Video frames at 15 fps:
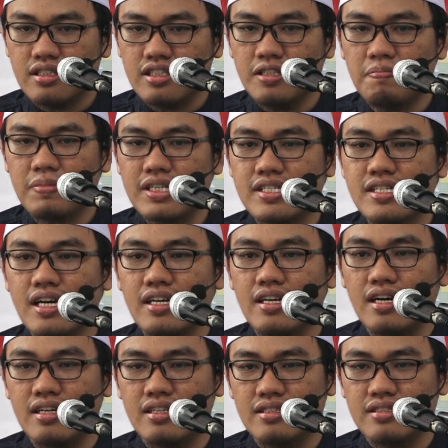
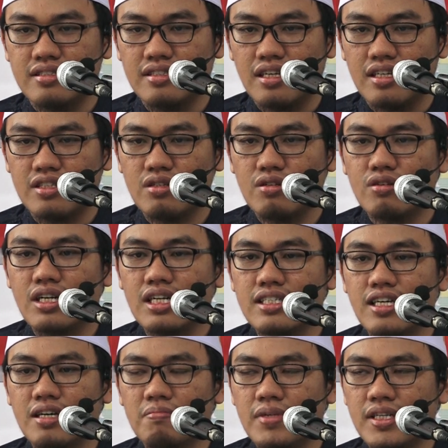dipercaya ya, atau orang
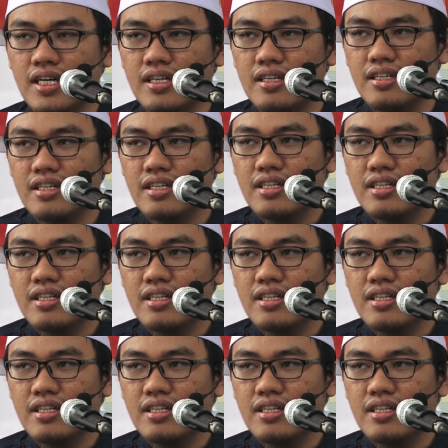yang benar